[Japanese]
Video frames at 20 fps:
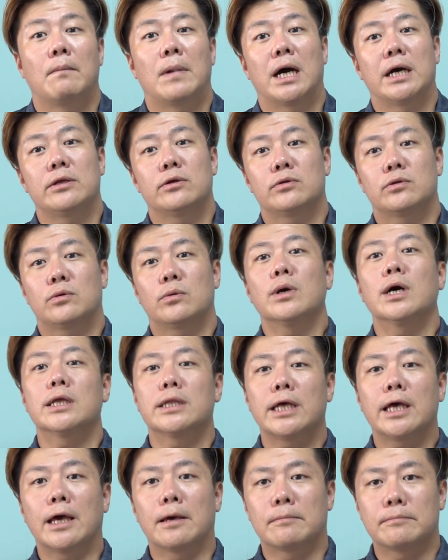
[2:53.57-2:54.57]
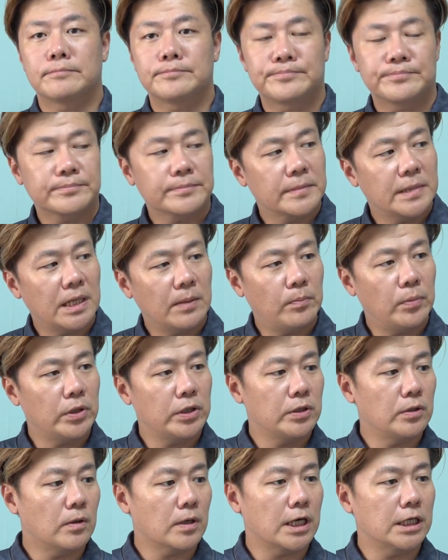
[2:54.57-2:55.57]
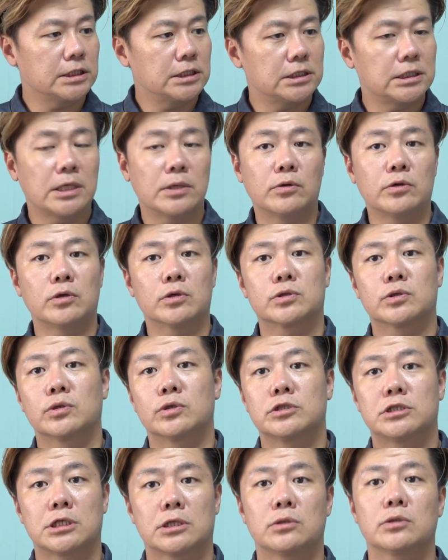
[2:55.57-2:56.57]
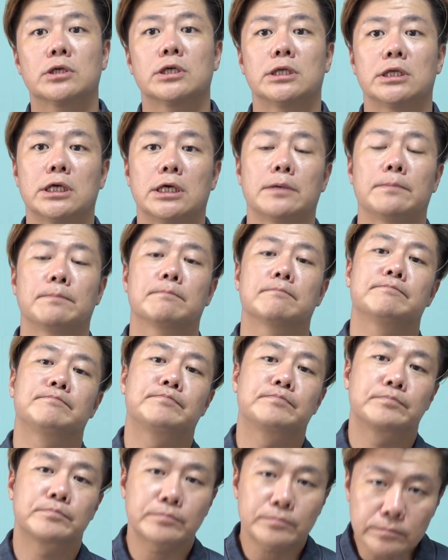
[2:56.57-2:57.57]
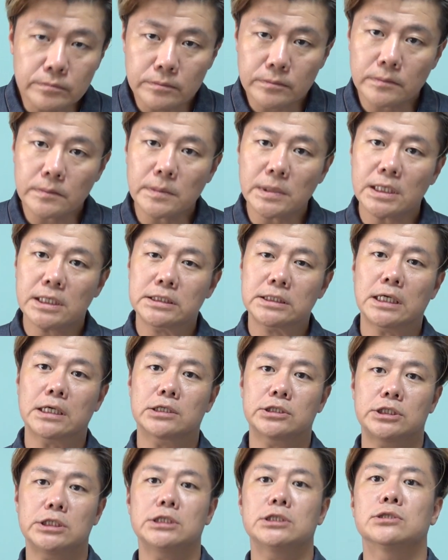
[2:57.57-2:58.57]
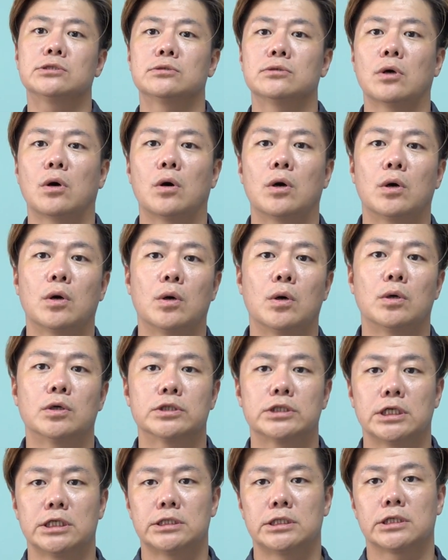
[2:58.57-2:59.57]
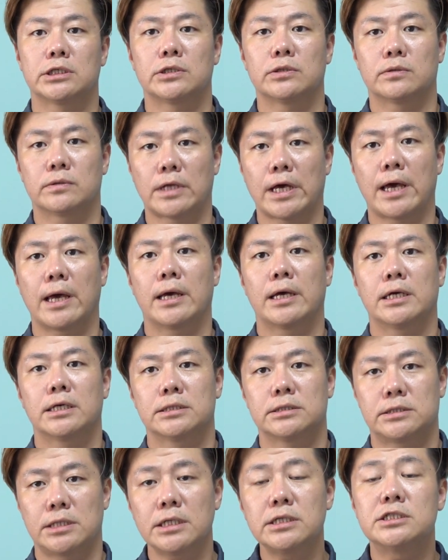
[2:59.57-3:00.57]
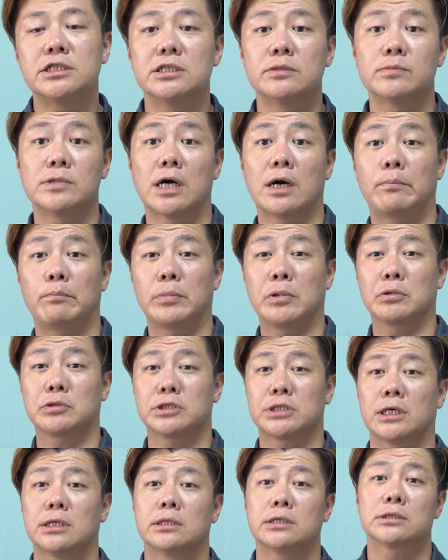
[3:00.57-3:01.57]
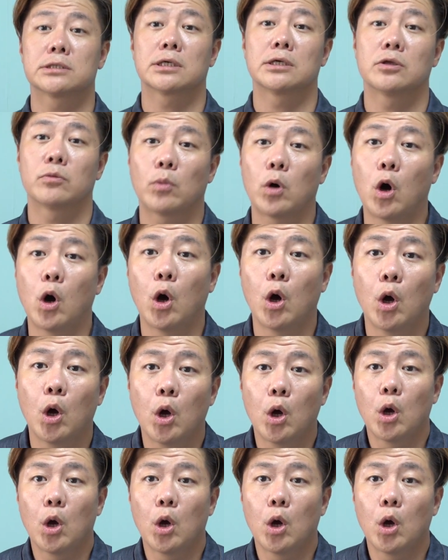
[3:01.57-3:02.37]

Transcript: 前の動画でナポリの勝ち点を予想した時に昨シーズンの成績をね全チーム発表したんですけども